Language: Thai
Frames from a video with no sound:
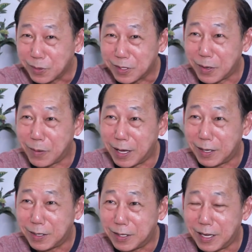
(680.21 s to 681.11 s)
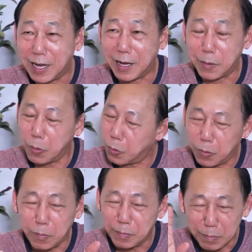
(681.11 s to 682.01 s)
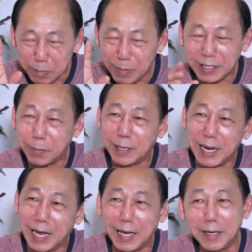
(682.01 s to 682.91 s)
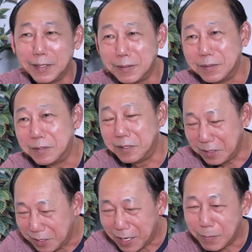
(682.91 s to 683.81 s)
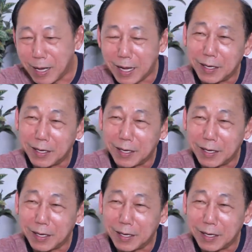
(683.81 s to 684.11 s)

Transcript: ใช่ไหมอ่าโอ้โหไม่ธรรมดา เหนื่อยมาก